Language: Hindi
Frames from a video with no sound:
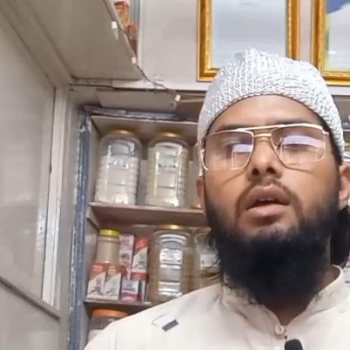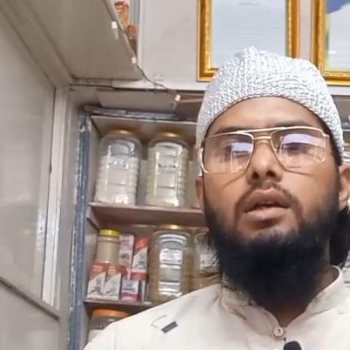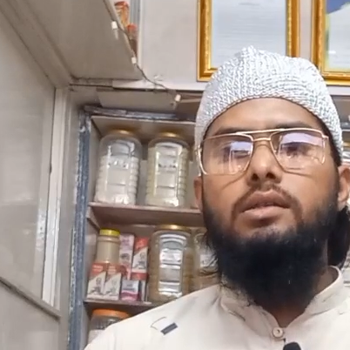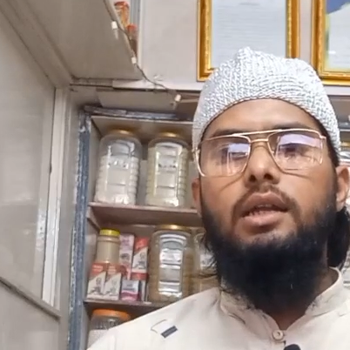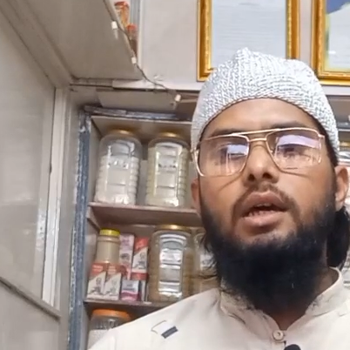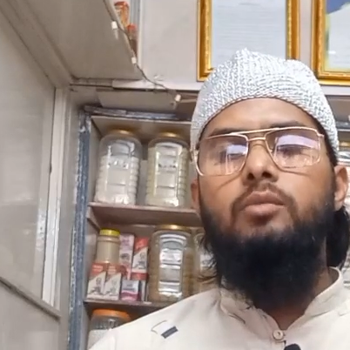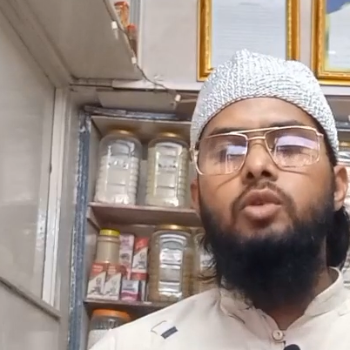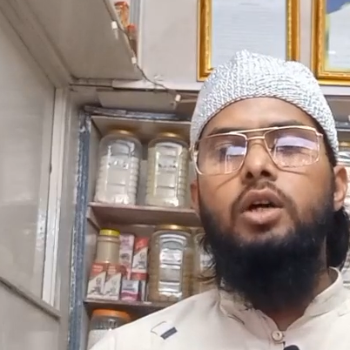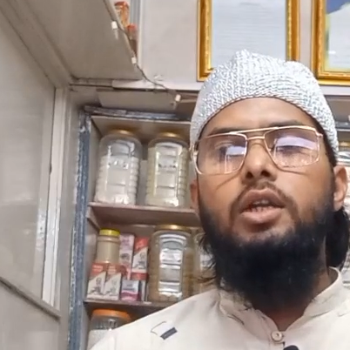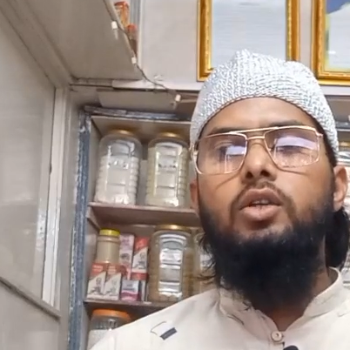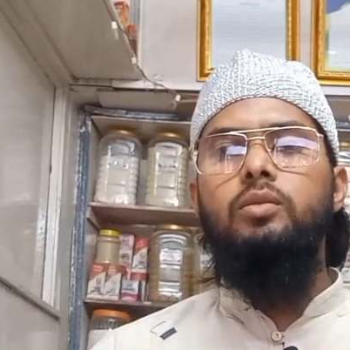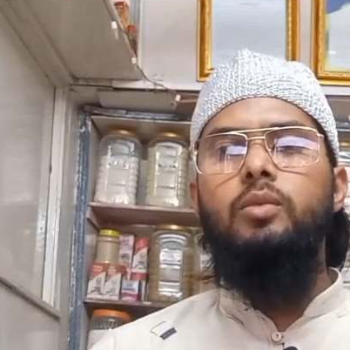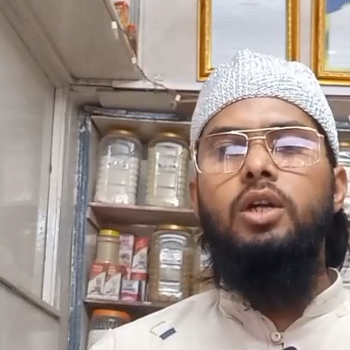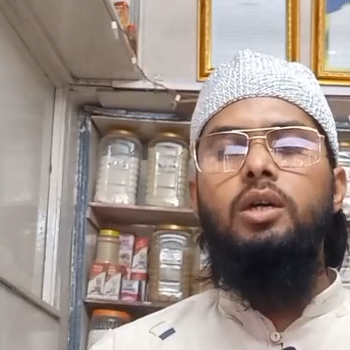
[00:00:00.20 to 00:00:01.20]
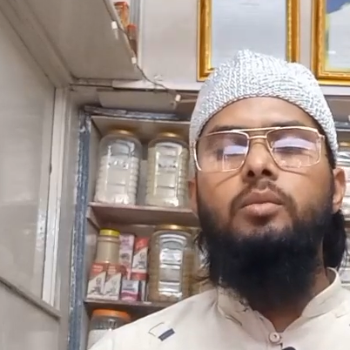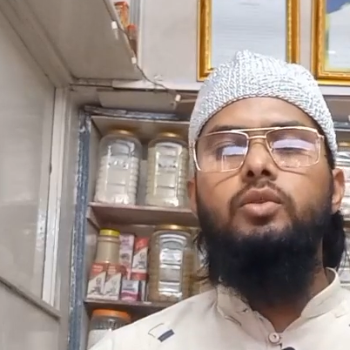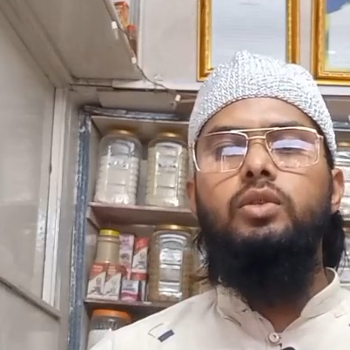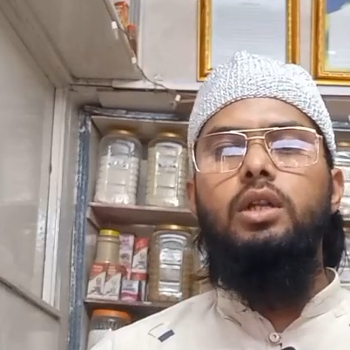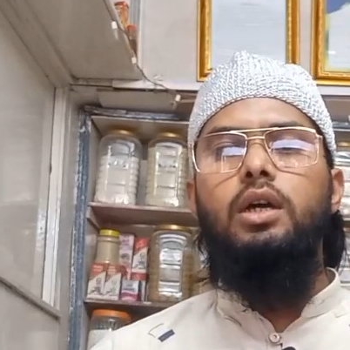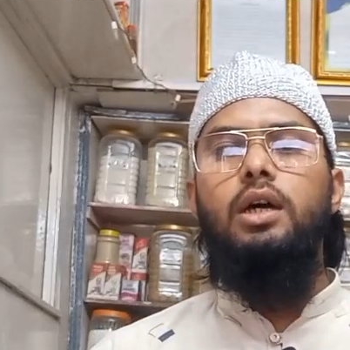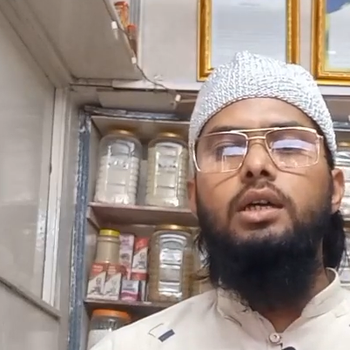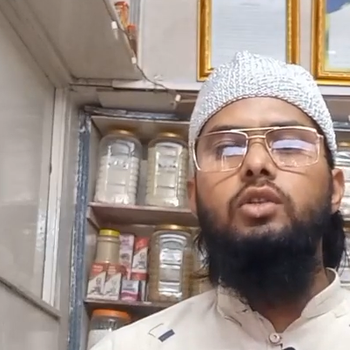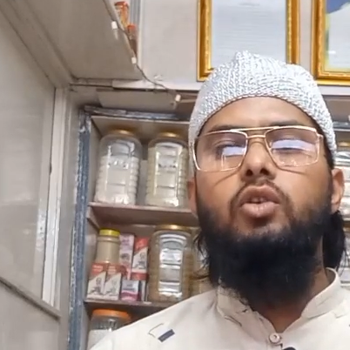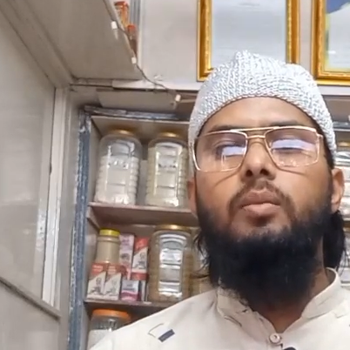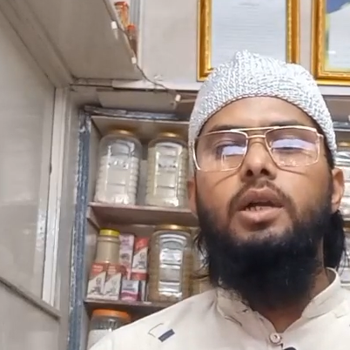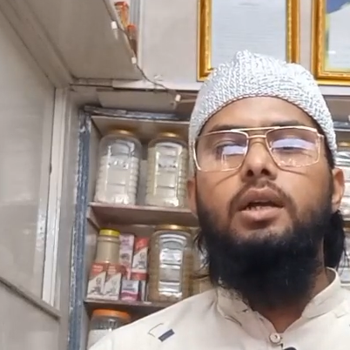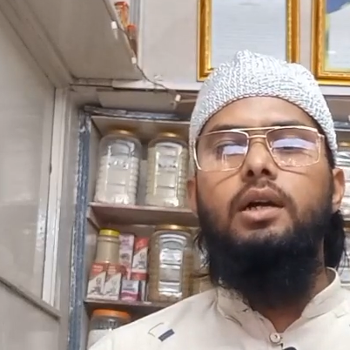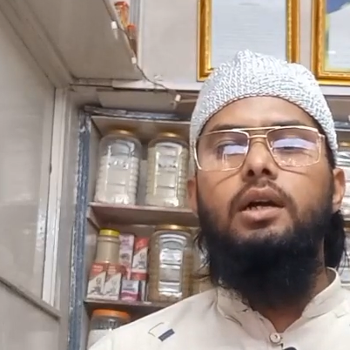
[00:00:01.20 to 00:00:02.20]
अस्सलाम वालेकुम रहमतुल्लाहि
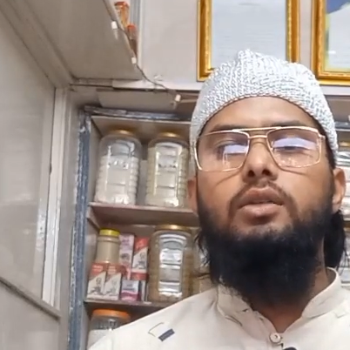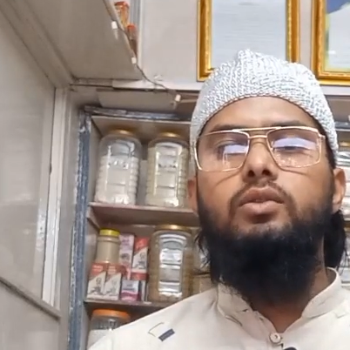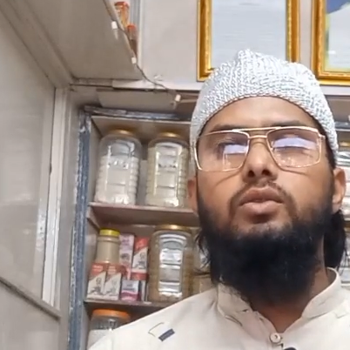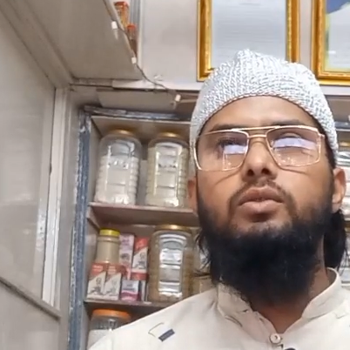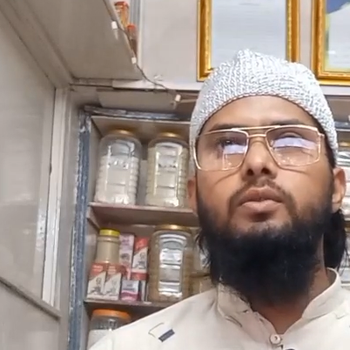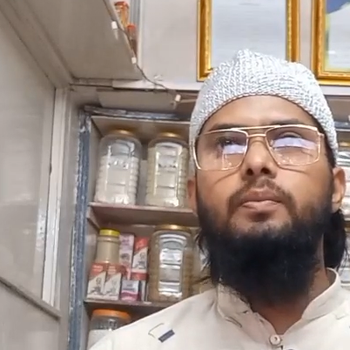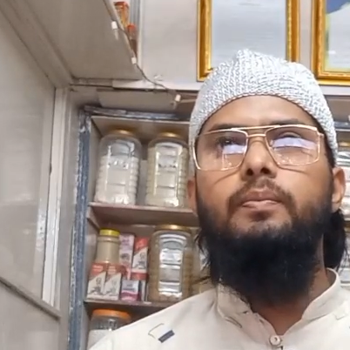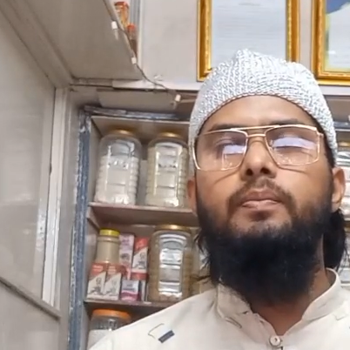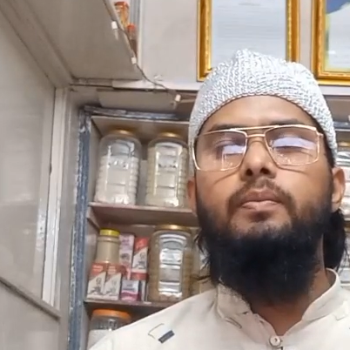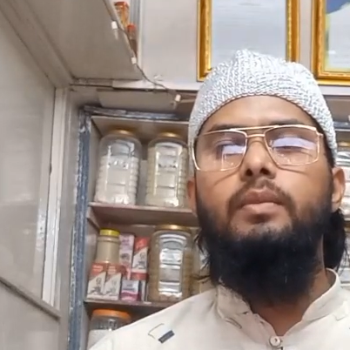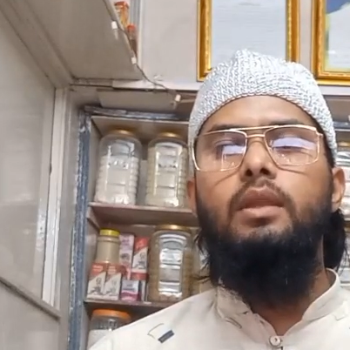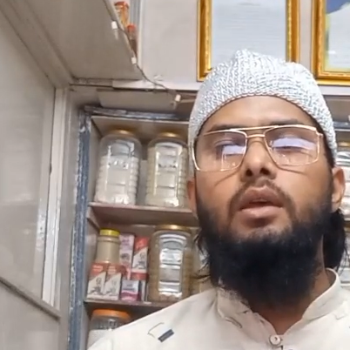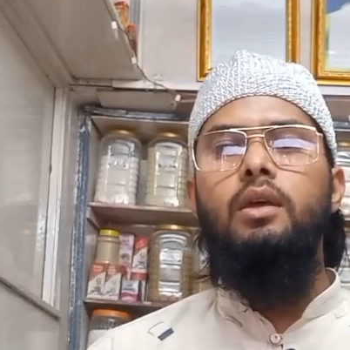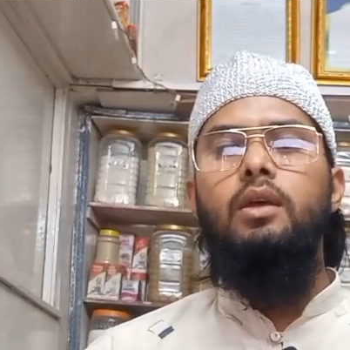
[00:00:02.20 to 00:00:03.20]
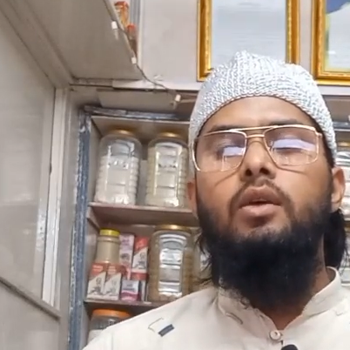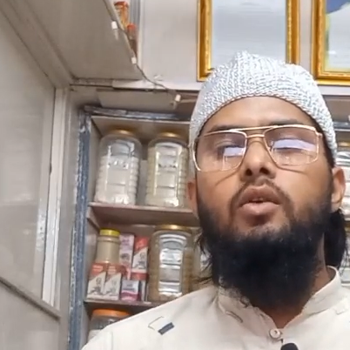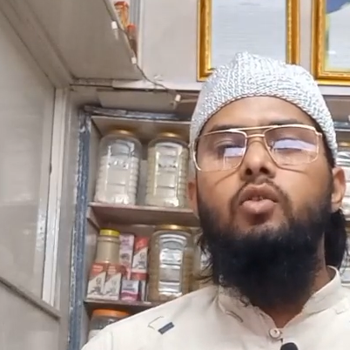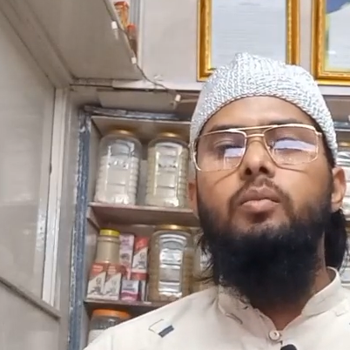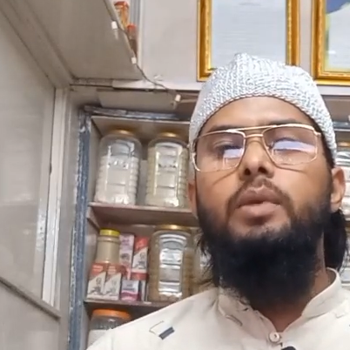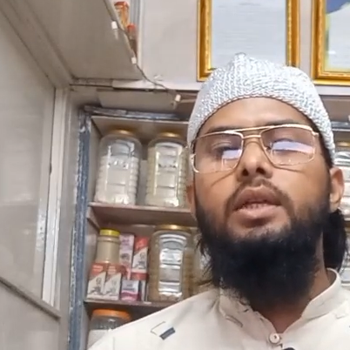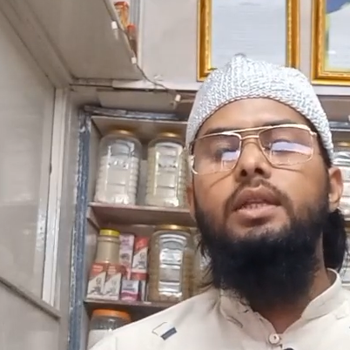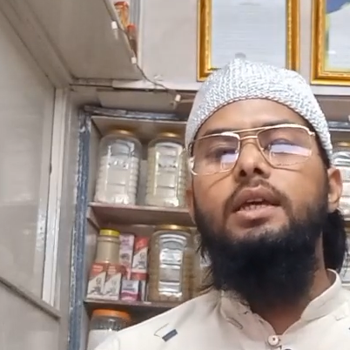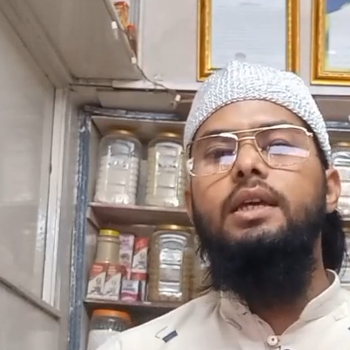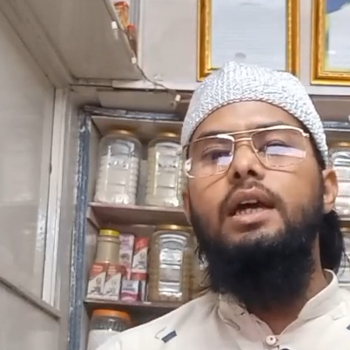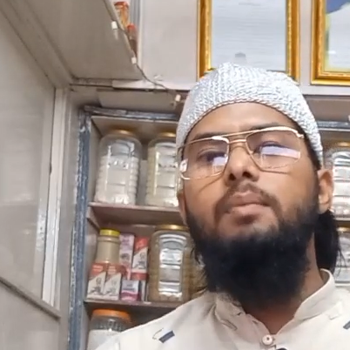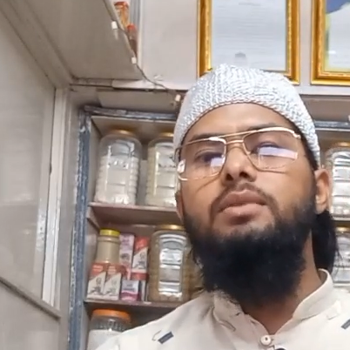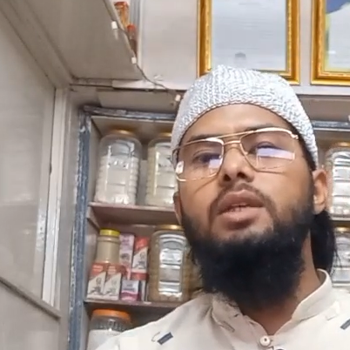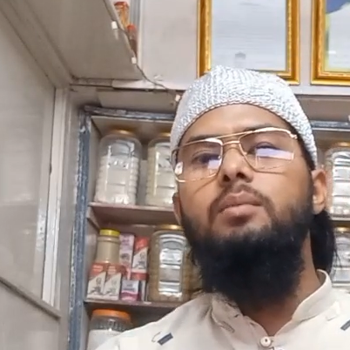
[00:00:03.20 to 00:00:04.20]
व बरकातहू उम्मीद है
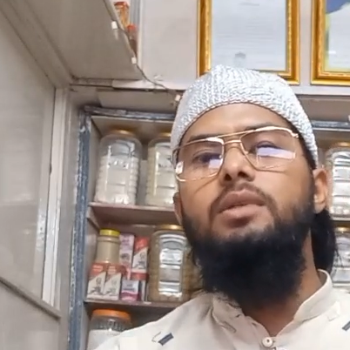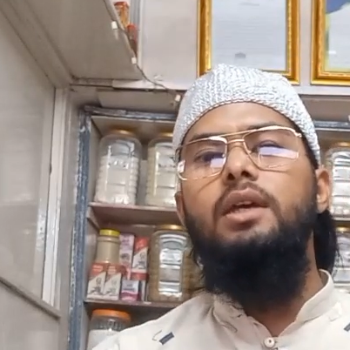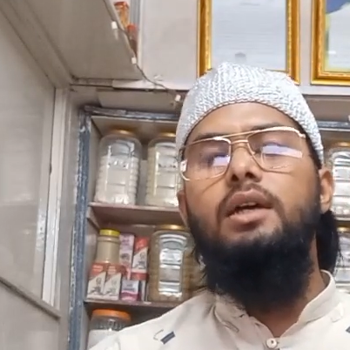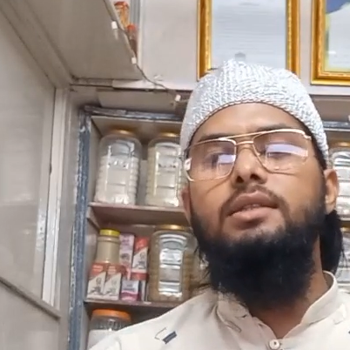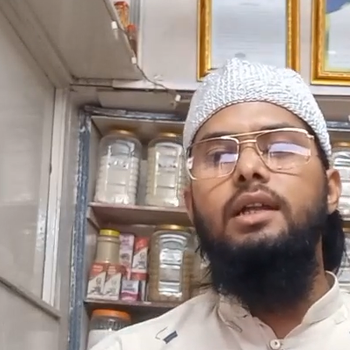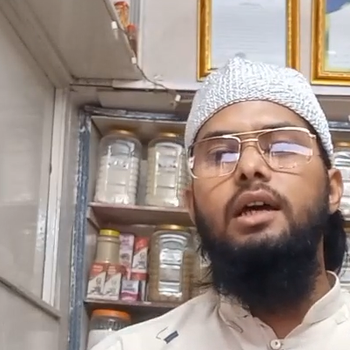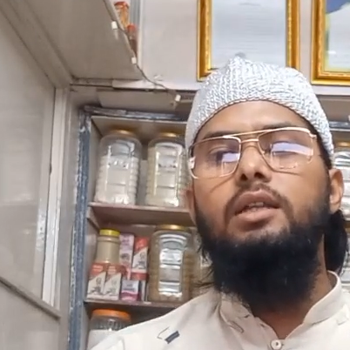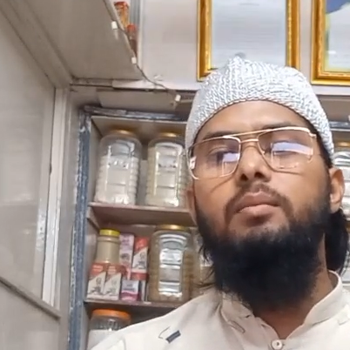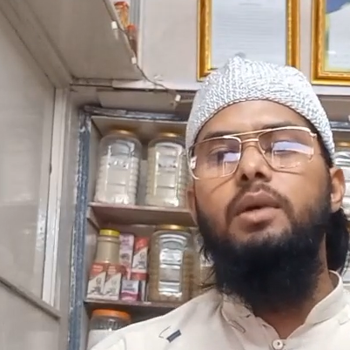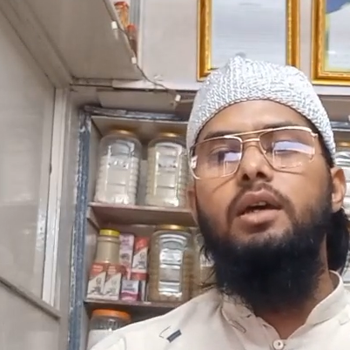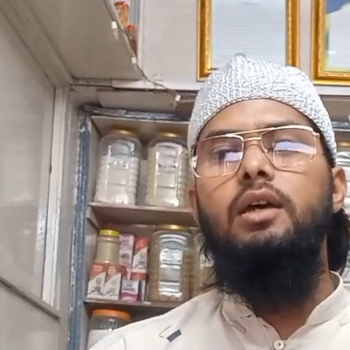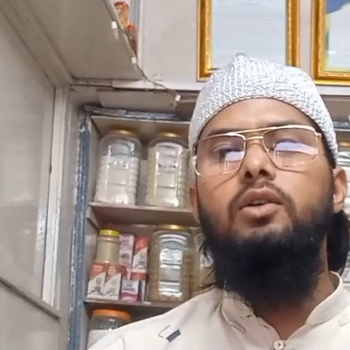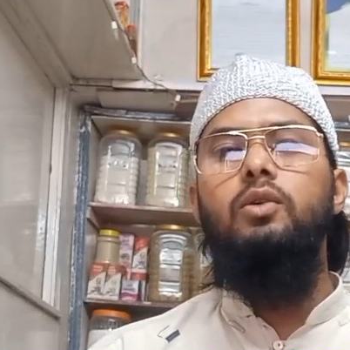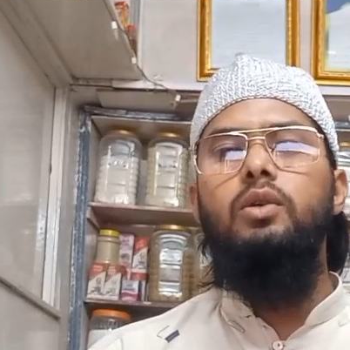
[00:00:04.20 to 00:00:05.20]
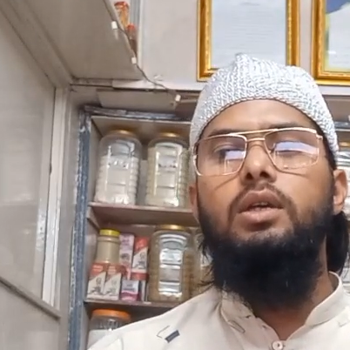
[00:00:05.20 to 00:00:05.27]
कि आप सभी हजरत बखैर